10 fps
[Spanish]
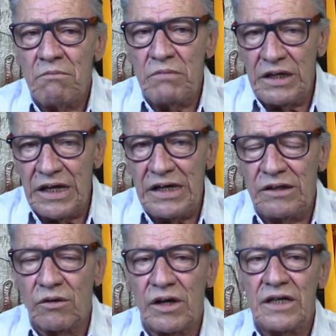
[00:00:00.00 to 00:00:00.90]

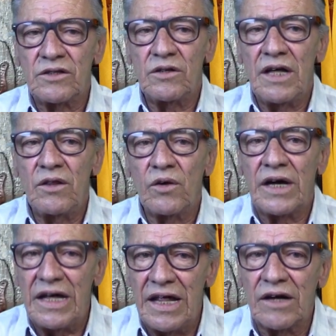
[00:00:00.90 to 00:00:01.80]
videíto que le estoy dando
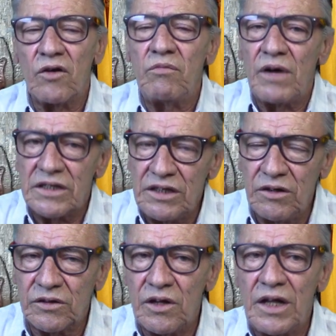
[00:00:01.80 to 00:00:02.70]
queda
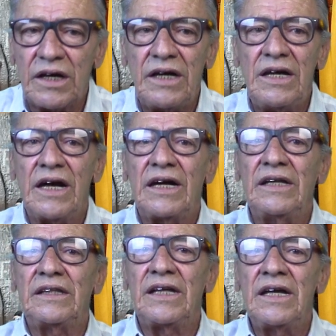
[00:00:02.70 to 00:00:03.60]
complacido toda aquella
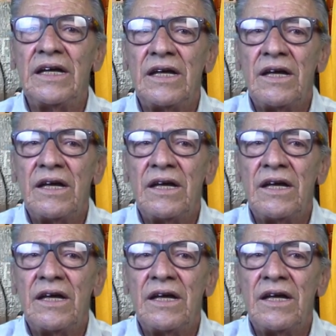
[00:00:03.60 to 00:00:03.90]
gente,